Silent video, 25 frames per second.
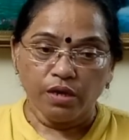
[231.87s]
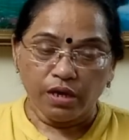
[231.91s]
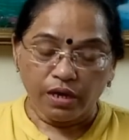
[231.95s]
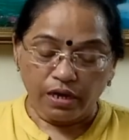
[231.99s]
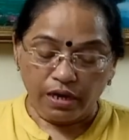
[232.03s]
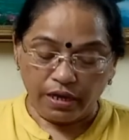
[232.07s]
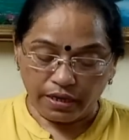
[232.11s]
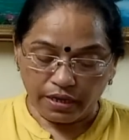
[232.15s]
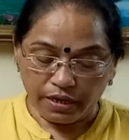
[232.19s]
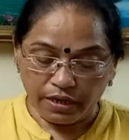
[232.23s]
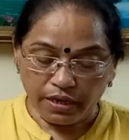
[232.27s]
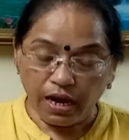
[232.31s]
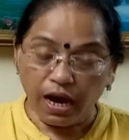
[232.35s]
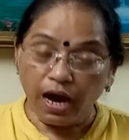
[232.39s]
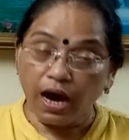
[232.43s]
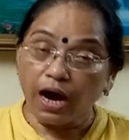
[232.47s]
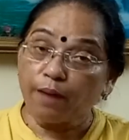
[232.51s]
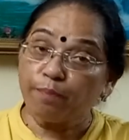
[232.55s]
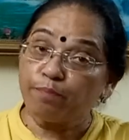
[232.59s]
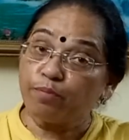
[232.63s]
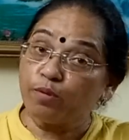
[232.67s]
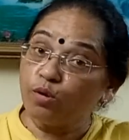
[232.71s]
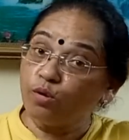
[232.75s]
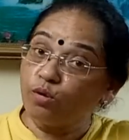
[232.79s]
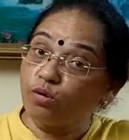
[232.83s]
लेकिन
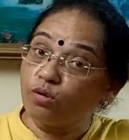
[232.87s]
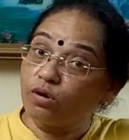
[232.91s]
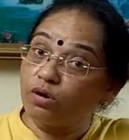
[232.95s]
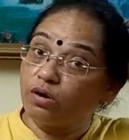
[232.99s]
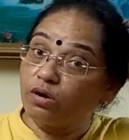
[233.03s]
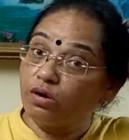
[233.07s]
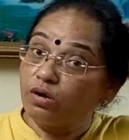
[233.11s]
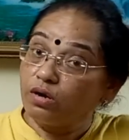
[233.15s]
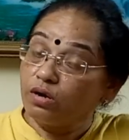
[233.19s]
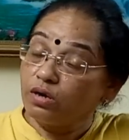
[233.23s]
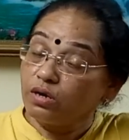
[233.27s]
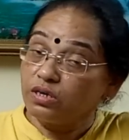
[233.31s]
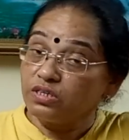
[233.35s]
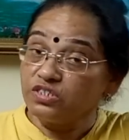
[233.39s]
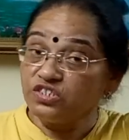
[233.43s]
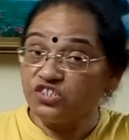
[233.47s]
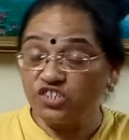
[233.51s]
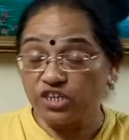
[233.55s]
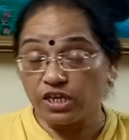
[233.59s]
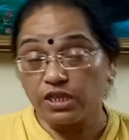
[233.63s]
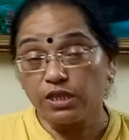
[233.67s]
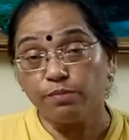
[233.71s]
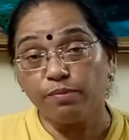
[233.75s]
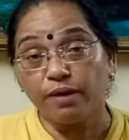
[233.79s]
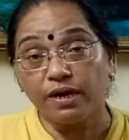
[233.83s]
आप लोग
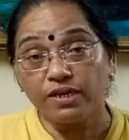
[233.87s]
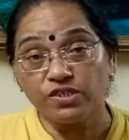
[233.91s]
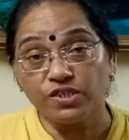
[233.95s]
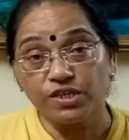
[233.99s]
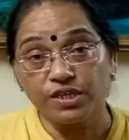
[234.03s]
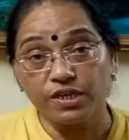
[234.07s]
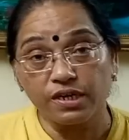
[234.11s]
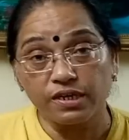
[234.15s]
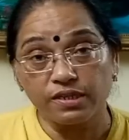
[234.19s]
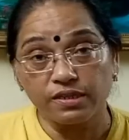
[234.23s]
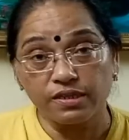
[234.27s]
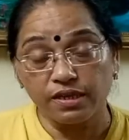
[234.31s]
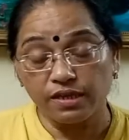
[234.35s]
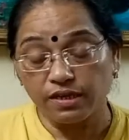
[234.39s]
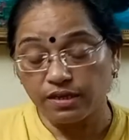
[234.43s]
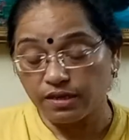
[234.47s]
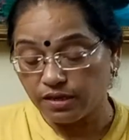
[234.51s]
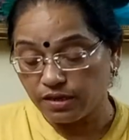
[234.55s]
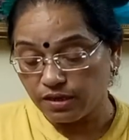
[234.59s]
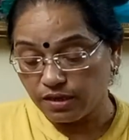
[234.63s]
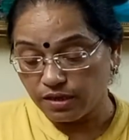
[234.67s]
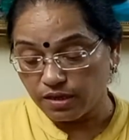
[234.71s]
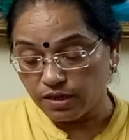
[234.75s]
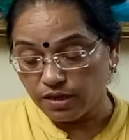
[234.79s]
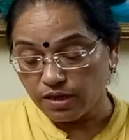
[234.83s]
जल्दबाजी करते
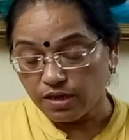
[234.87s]
हैं